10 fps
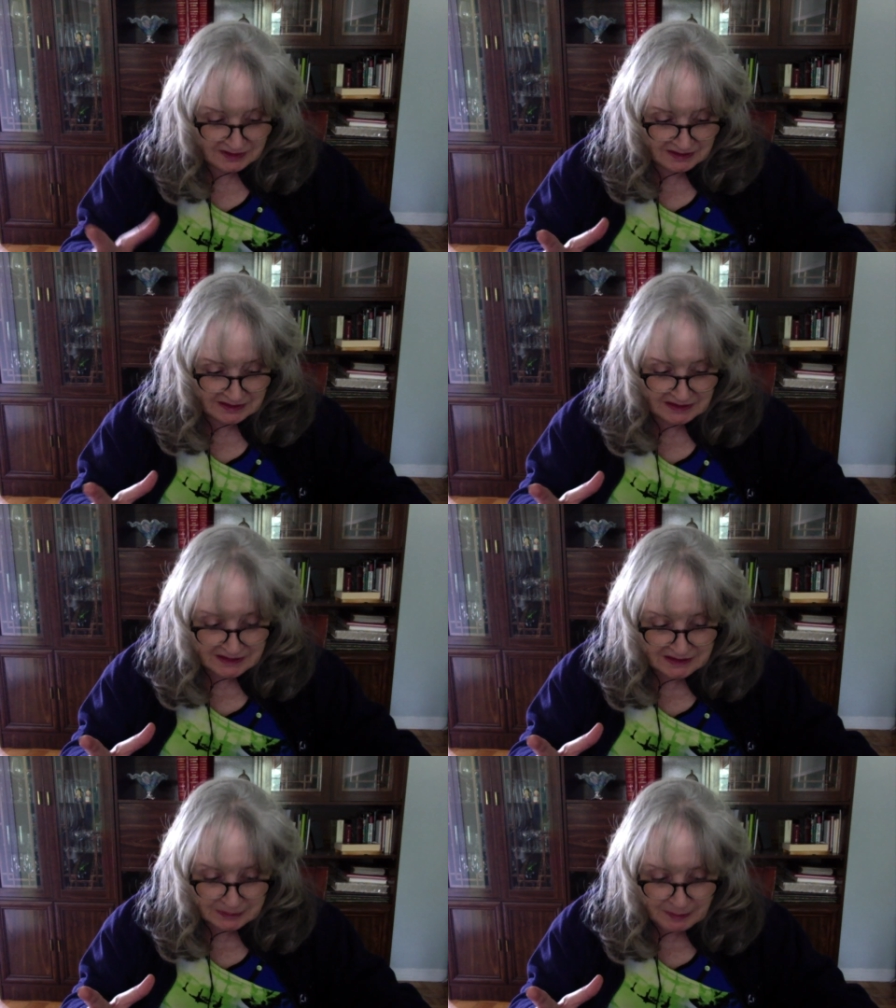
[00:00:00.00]
ce qui
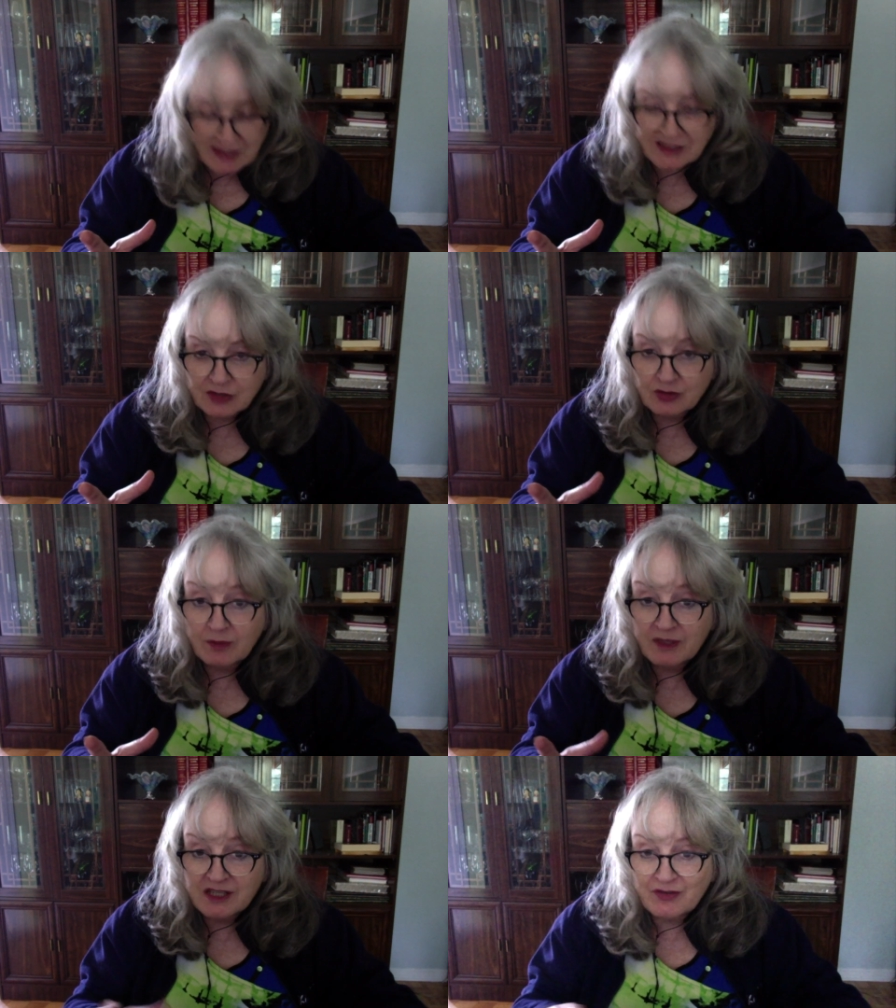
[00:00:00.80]
se passe actuellement.
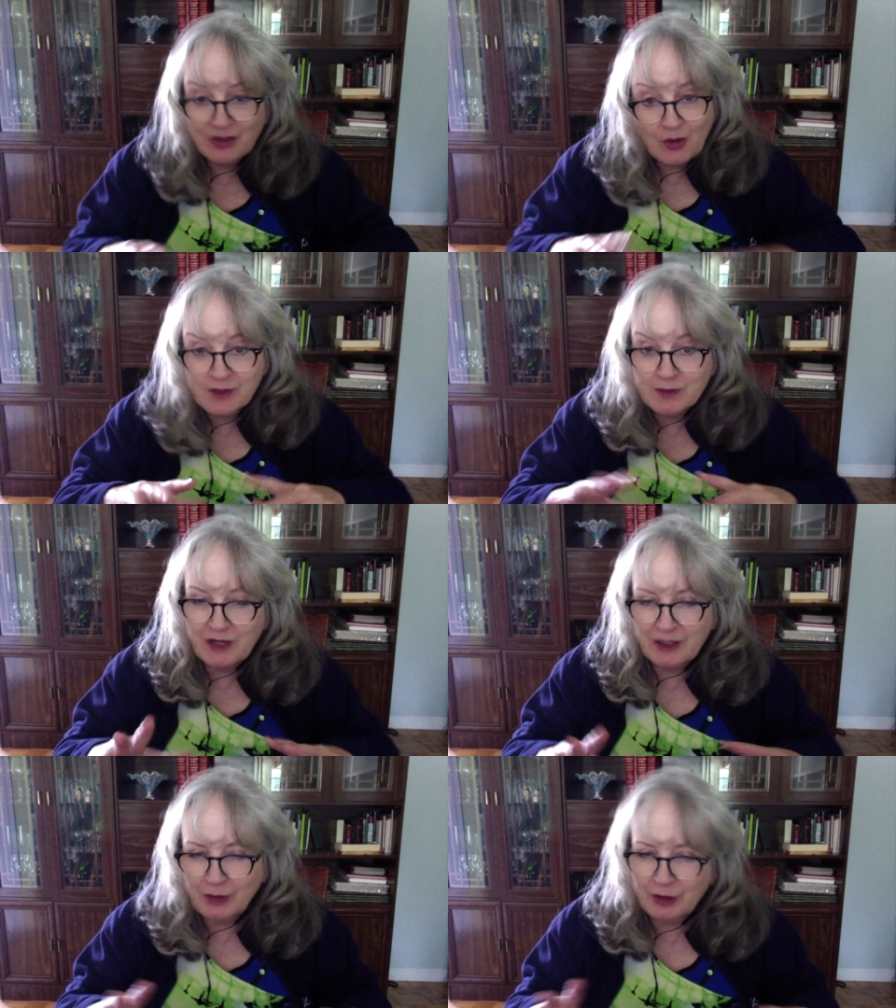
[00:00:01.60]
Ça va être un petit peu la
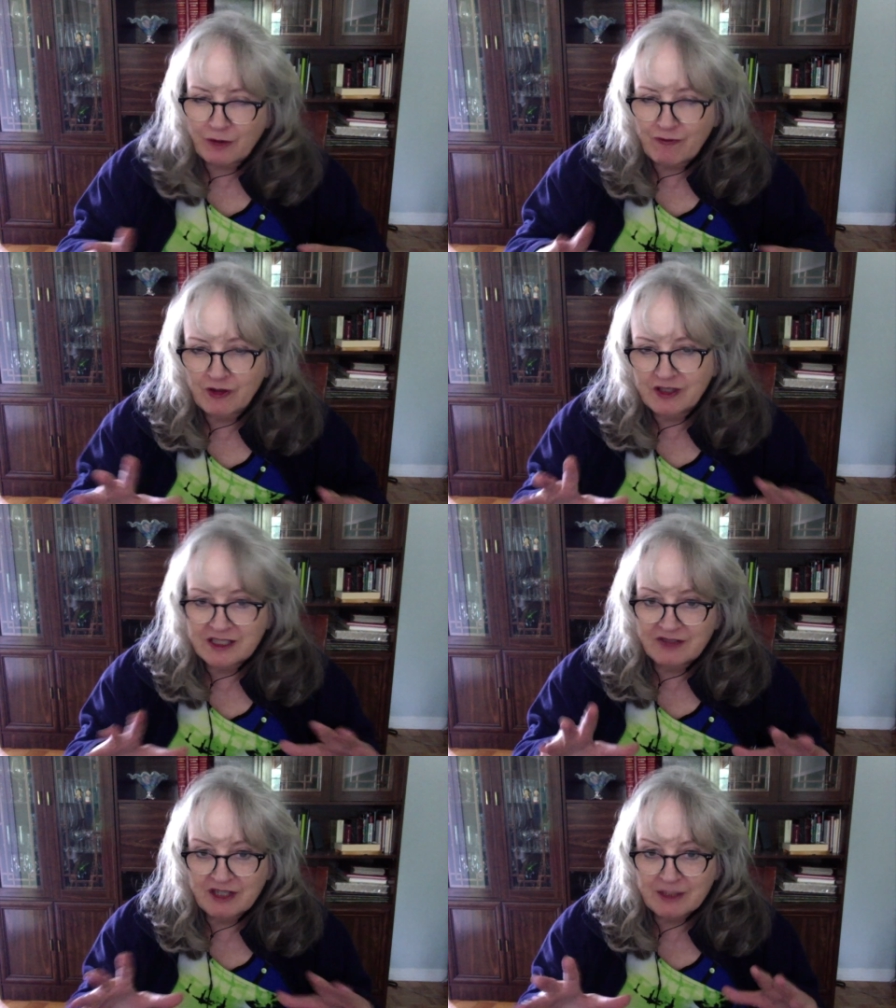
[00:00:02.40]
toile de fond de ce qui
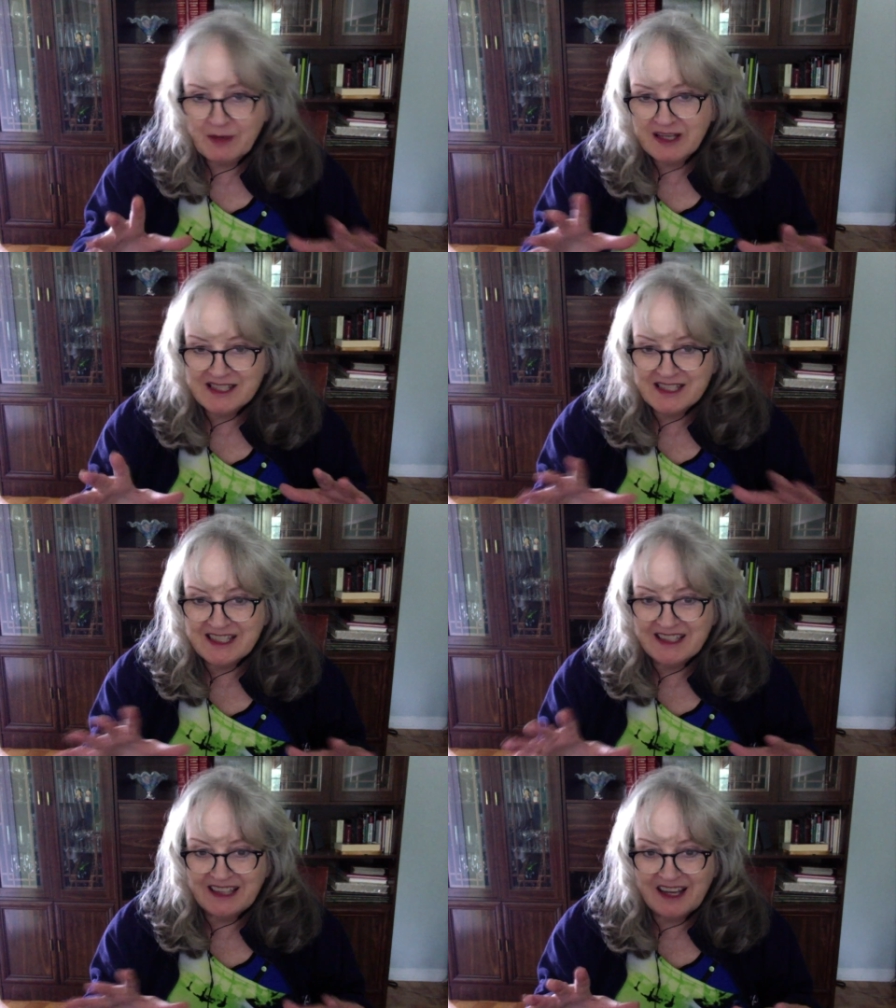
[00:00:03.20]
va se passer
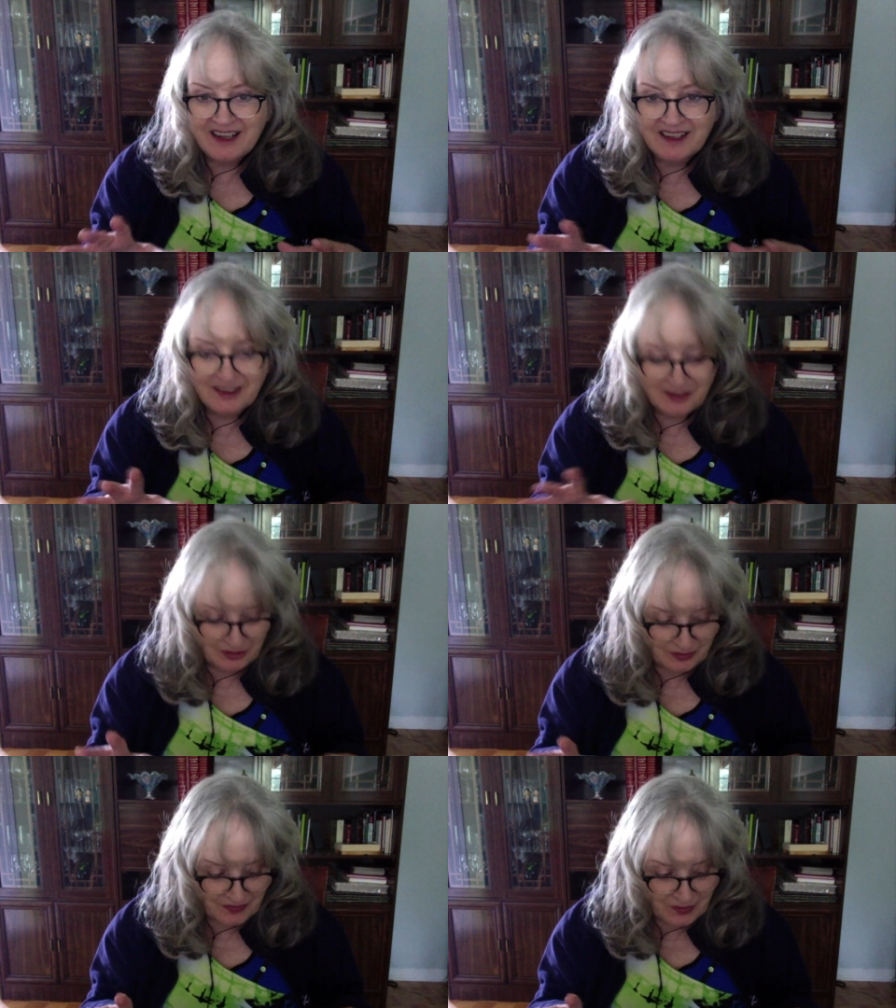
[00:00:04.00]
dans, euh,
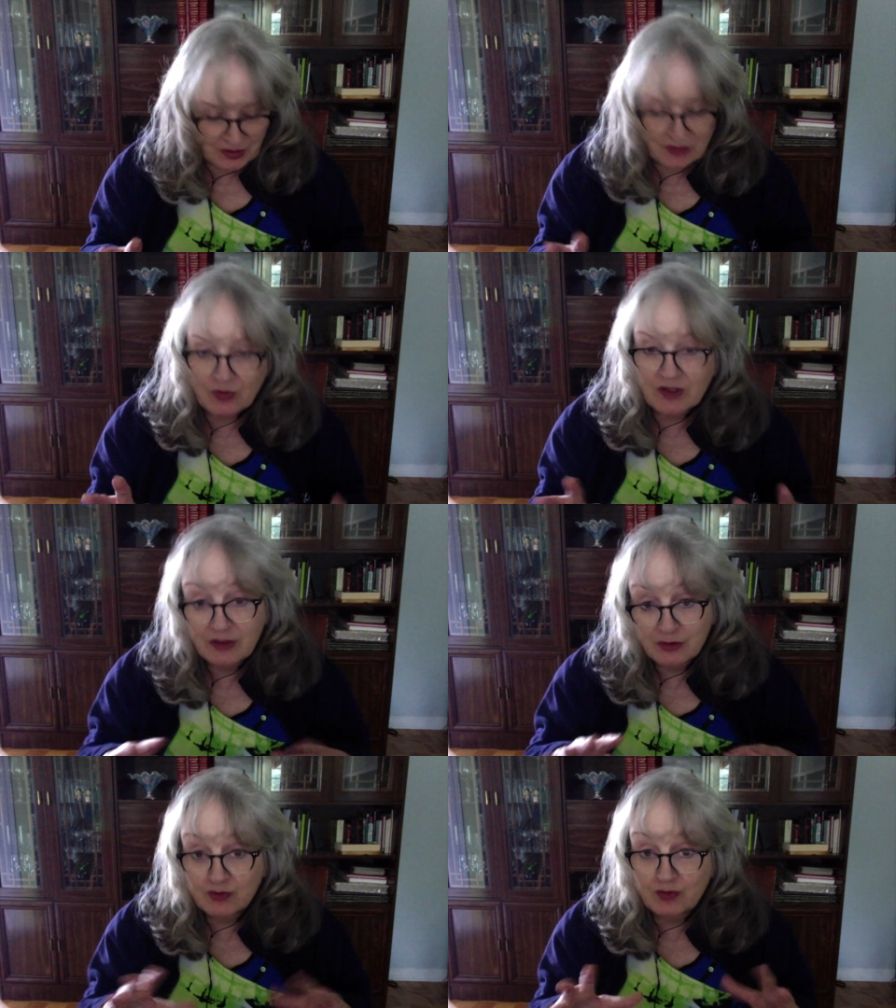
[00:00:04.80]
au niveau
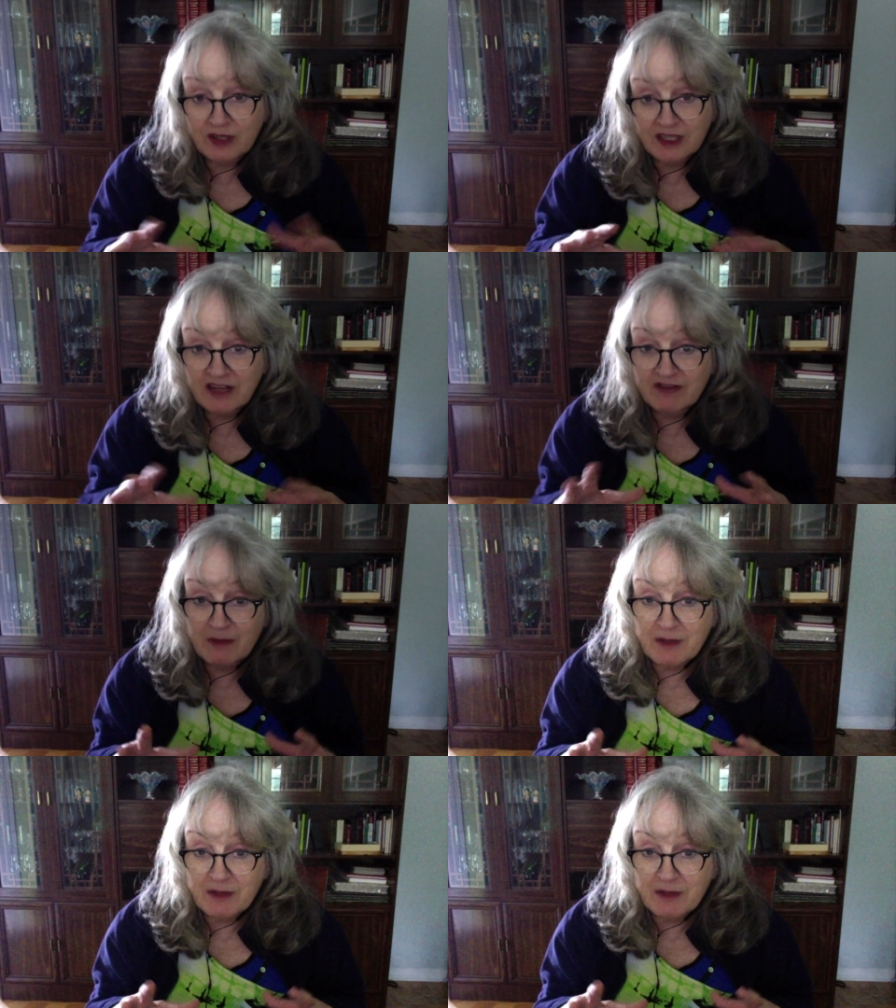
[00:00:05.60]
du foyer, de la famille.